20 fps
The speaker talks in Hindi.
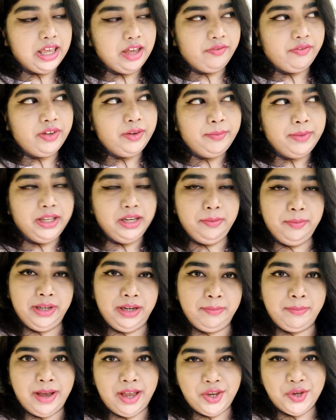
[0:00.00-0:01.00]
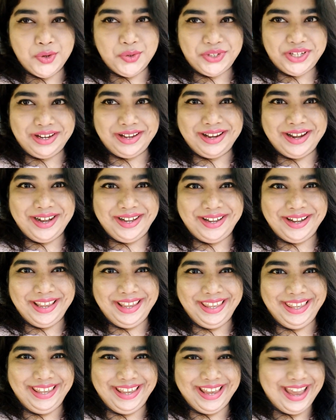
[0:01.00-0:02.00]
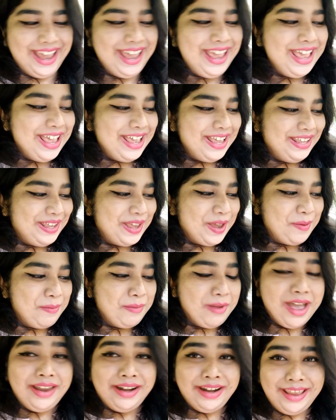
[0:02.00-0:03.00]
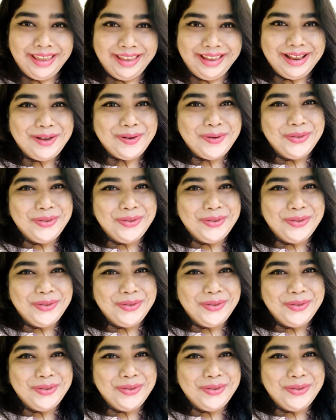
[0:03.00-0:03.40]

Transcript: या फिर मैंने मेरे भाइयों से कलेक्ट नहीं किया है ये मैंने ही